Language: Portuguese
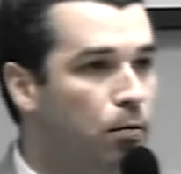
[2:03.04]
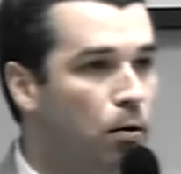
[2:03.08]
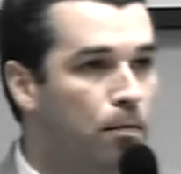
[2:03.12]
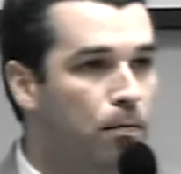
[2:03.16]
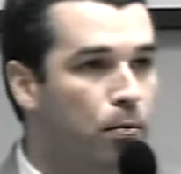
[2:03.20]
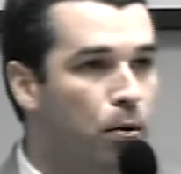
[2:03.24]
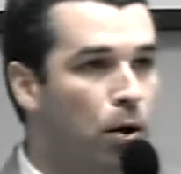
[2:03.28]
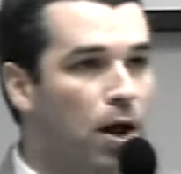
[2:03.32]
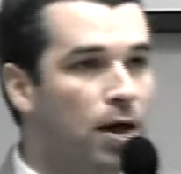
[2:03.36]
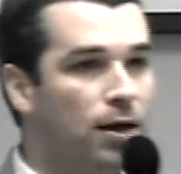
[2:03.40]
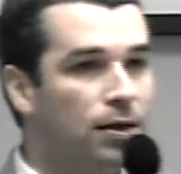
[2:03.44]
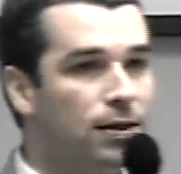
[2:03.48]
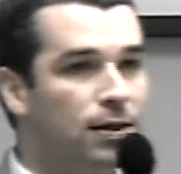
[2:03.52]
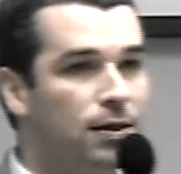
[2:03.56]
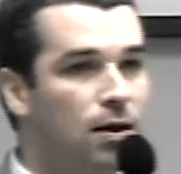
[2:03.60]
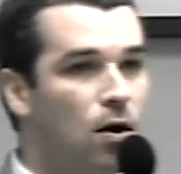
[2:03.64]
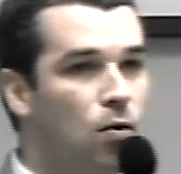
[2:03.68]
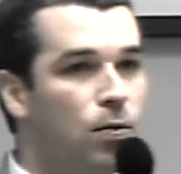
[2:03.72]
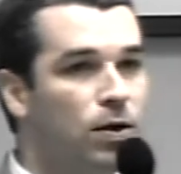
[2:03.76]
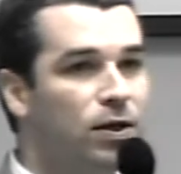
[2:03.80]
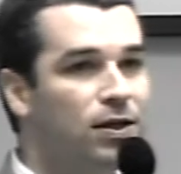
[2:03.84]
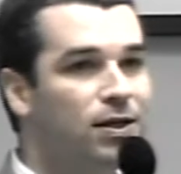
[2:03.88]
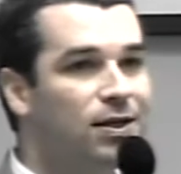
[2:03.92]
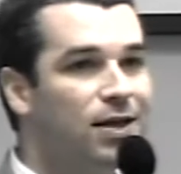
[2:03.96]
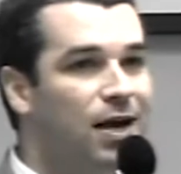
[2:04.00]

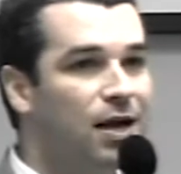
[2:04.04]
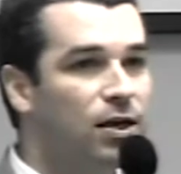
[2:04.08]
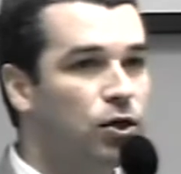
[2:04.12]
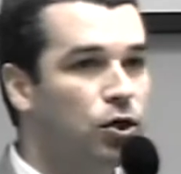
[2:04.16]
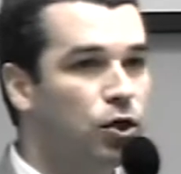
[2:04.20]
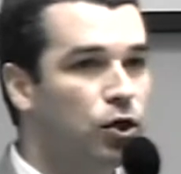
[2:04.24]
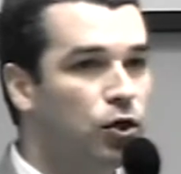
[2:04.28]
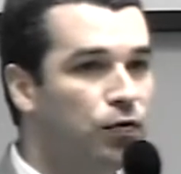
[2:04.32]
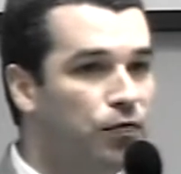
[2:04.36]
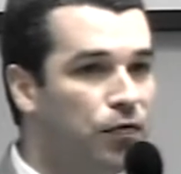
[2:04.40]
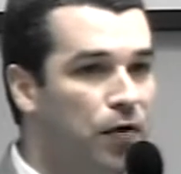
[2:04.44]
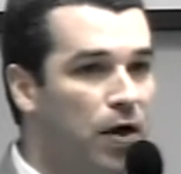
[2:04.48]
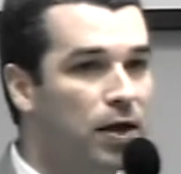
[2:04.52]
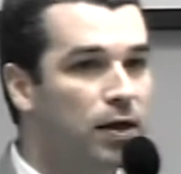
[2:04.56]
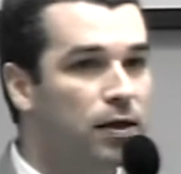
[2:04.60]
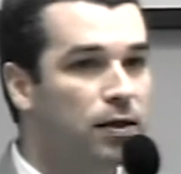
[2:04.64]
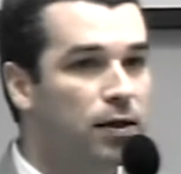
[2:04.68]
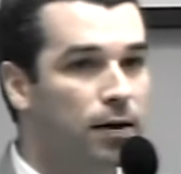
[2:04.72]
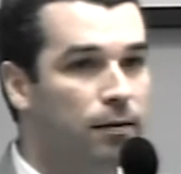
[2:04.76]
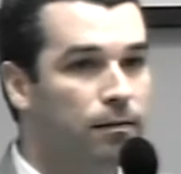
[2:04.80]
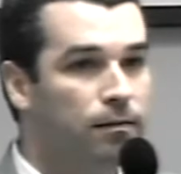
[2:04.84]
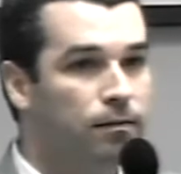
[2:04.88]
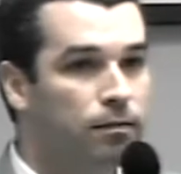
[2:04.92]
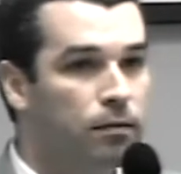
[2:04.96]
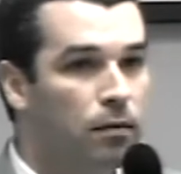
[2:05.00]
população
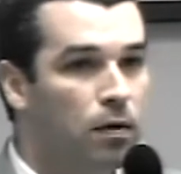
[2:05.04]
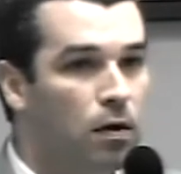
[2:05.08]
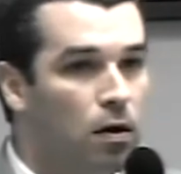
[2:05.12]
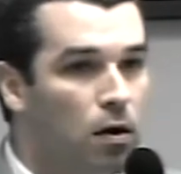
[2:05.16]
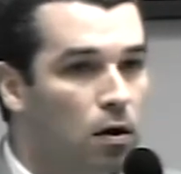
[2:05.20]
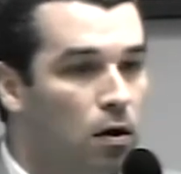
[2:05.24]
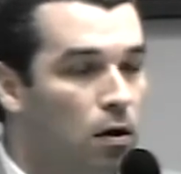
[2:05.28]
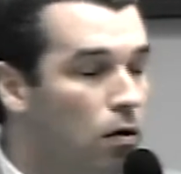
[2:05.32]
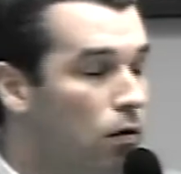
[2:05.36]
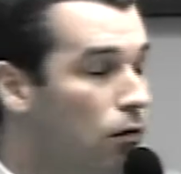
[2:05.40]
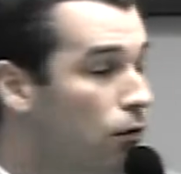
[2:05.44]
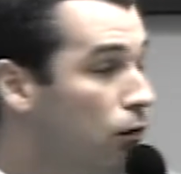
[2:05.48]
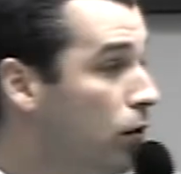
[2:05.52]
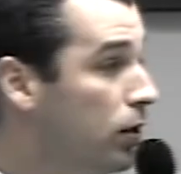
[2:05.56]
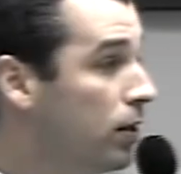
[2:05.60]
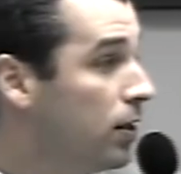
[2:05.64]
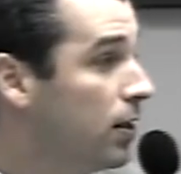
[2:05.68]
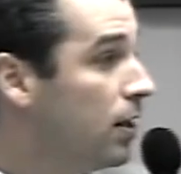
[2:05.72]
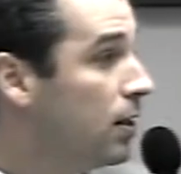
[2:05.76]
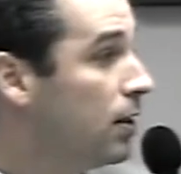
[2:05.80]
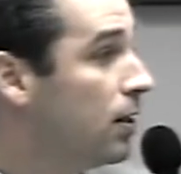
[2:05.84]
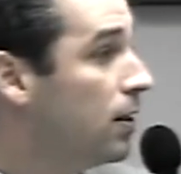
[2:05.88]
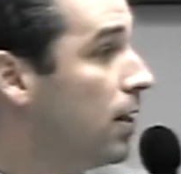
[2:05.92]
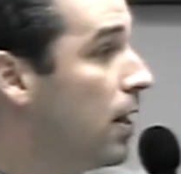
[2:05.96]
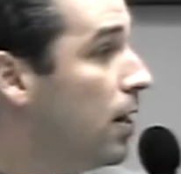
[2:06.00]
insatisfeita,
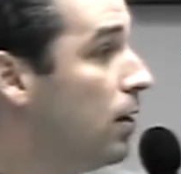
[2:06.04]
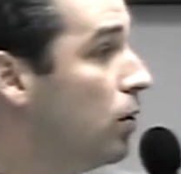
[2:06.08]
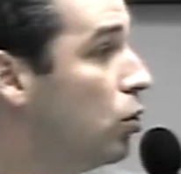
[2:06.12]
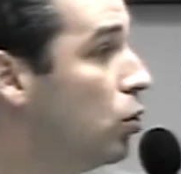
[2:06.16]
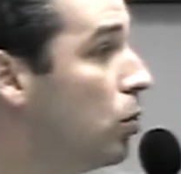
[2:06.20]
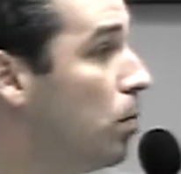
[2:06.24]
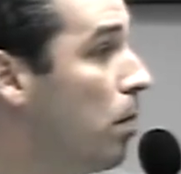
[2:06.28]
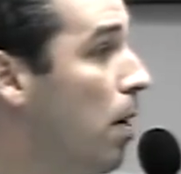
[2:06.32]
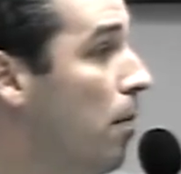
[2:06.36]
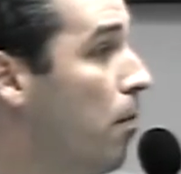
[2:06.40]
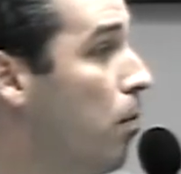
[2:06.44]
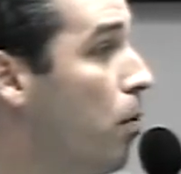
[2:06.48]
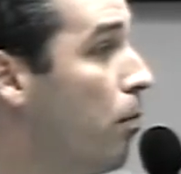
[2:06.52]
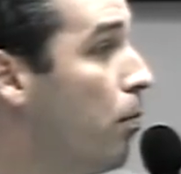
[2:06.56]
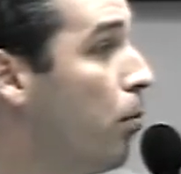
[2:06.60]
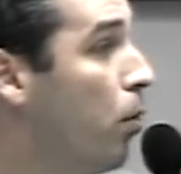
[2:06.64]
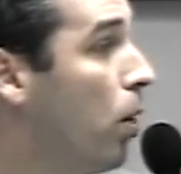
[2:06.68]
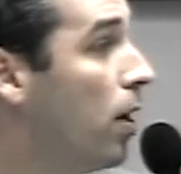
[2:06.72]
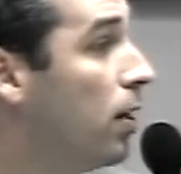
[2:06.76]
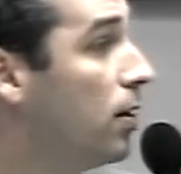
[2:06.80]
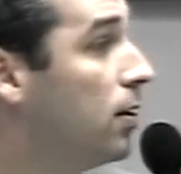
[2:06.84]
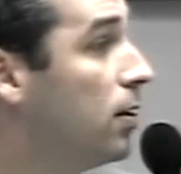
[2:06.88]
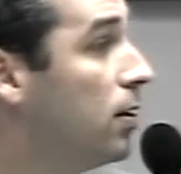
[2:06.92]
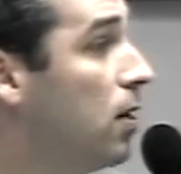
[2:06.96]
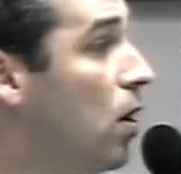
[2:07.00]
você sente uma
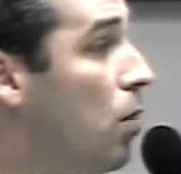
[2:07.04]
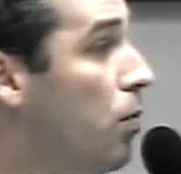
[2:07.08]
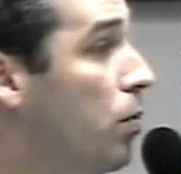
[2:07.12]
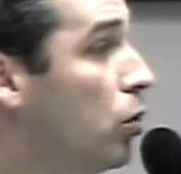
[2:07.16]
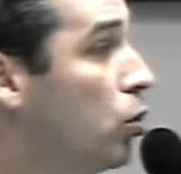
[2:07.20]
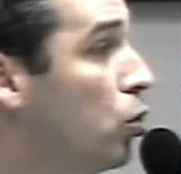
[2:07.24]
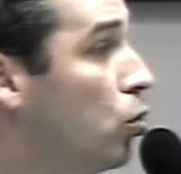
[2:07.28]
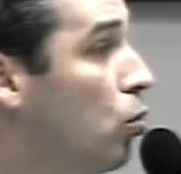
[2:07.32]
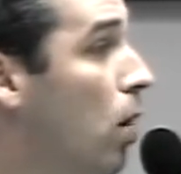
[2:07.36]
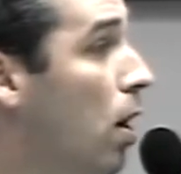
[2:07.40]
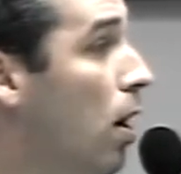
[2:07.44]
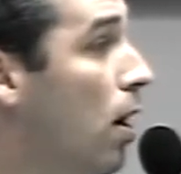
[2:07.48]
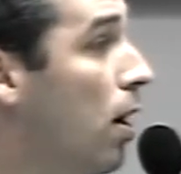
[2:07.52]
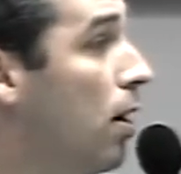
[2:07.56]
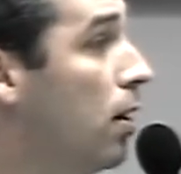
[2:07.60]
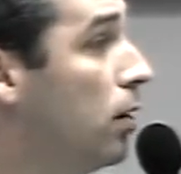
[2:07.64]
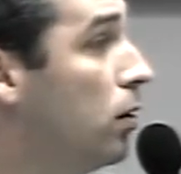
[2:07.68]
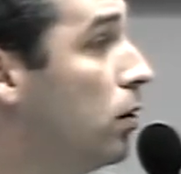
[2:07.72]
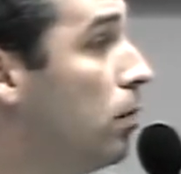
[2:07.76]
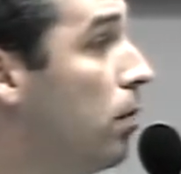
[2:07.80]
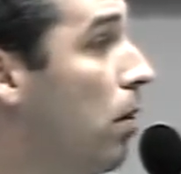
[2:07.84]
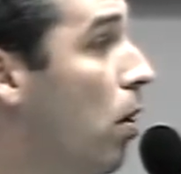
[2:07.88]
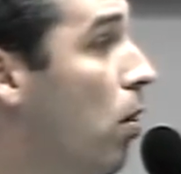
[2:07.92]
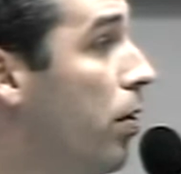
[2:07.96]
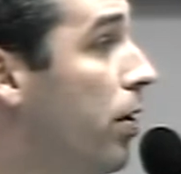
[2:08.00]
população, em sua
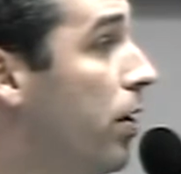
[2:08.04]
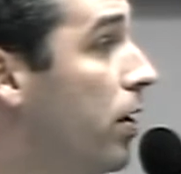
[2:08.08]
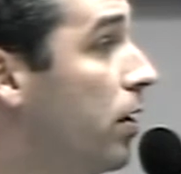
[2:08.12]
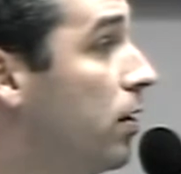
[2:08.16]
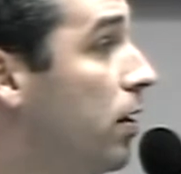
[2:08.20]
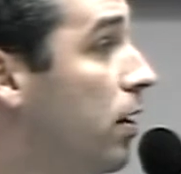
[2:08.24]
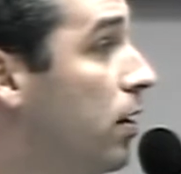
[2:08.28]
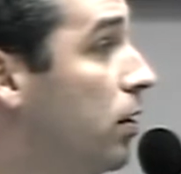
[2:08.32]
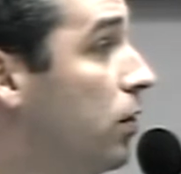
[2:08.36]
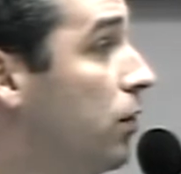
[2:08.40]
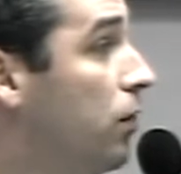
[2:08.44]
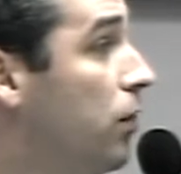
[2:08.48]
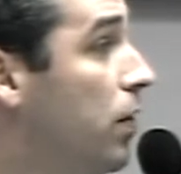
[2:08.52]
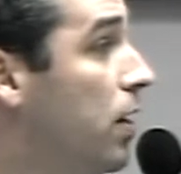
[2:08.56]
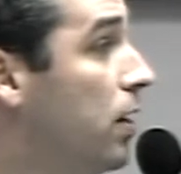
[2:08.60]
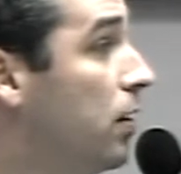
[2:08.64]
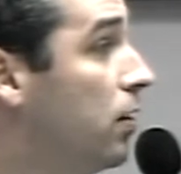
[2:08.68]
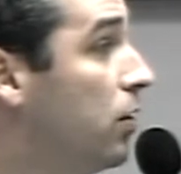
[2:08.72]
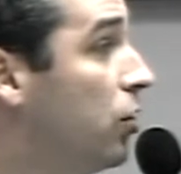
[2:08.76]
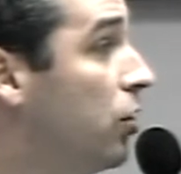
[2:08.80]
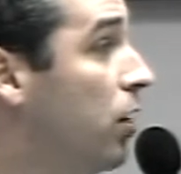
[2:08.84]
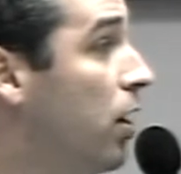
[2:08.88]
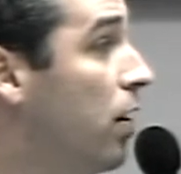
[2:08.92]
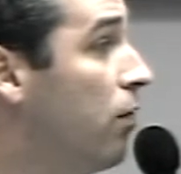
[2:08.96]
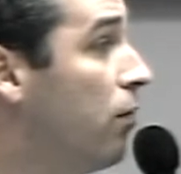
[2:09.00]
grande maioria das
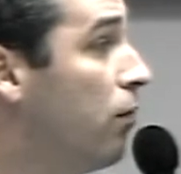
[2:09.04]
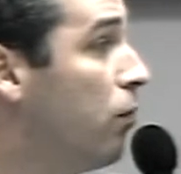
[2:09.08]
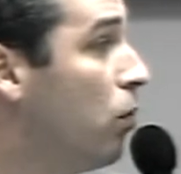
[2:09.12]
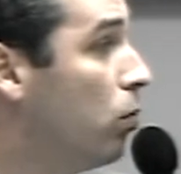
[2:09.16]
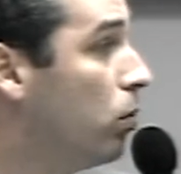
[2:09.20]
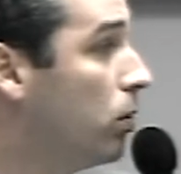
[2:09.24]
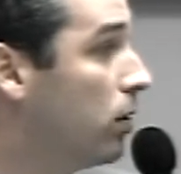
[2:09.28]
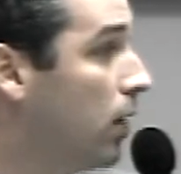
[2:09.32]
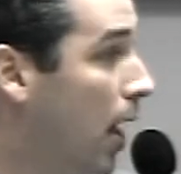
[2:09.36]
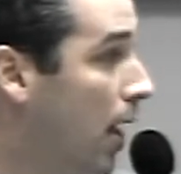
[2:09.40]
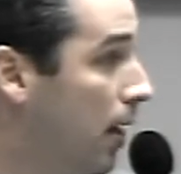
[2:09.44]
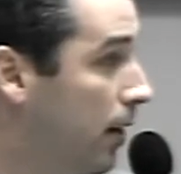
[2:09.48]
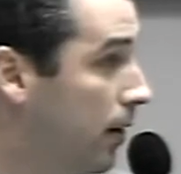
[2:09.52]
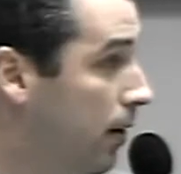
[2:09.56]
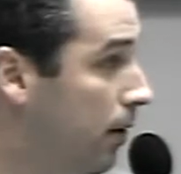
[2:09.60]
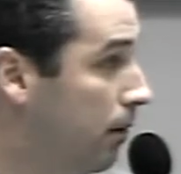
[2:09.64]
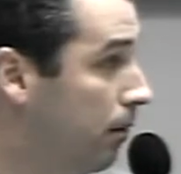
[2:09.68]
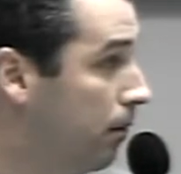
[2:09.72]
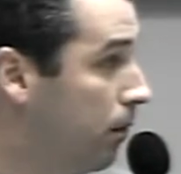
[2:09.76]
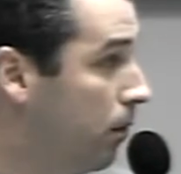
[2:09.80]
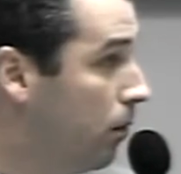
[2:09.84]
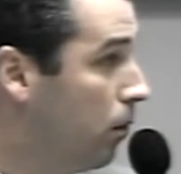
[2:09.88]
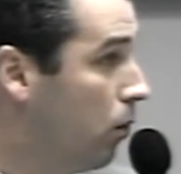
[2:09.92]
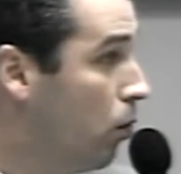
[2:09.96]
vezes, revoltada.